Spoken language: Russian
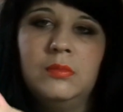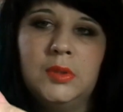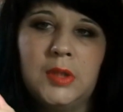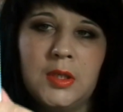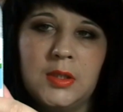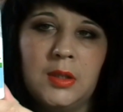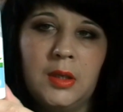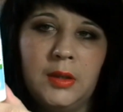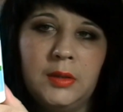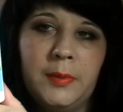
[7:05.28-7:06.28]
это
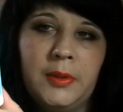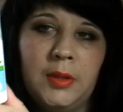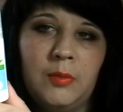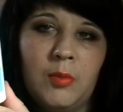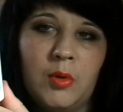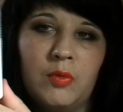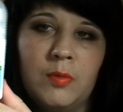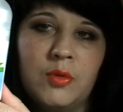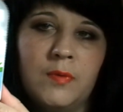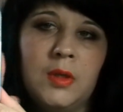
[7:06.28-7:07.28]
дезодорант, поэтому могу
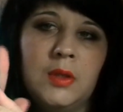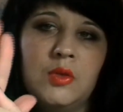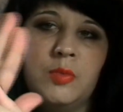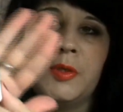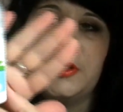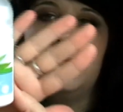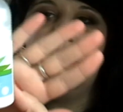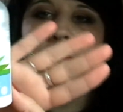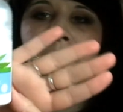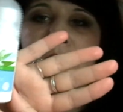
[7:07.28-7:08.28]
вам с уверенностью
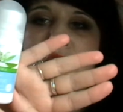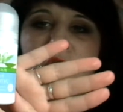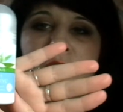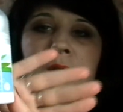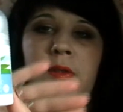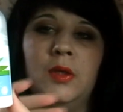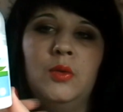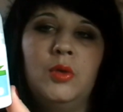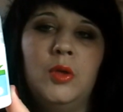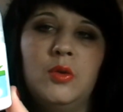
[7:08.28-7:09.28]
посоветовать. И сейчас в
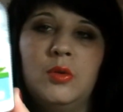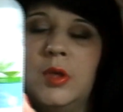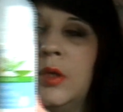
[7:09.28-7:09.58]
каталоге идет